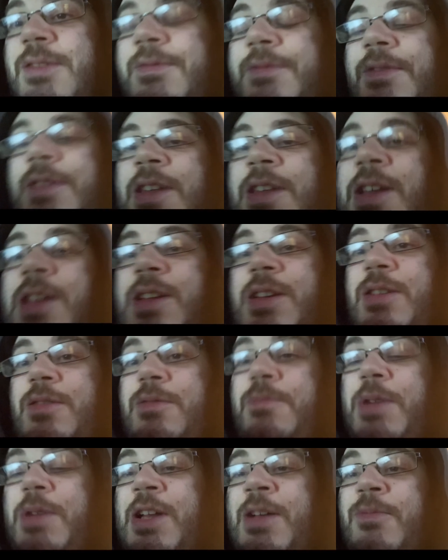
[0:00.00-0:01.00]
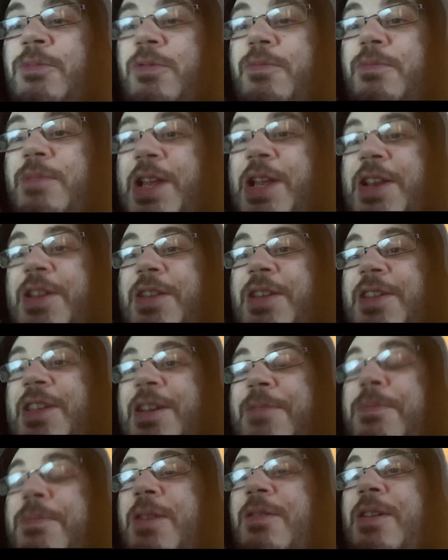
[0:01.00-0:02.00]
e speriamo bene che
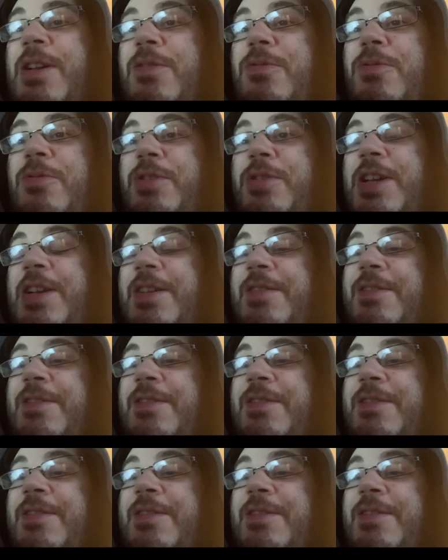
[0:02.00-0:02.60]
chiappa qualcosa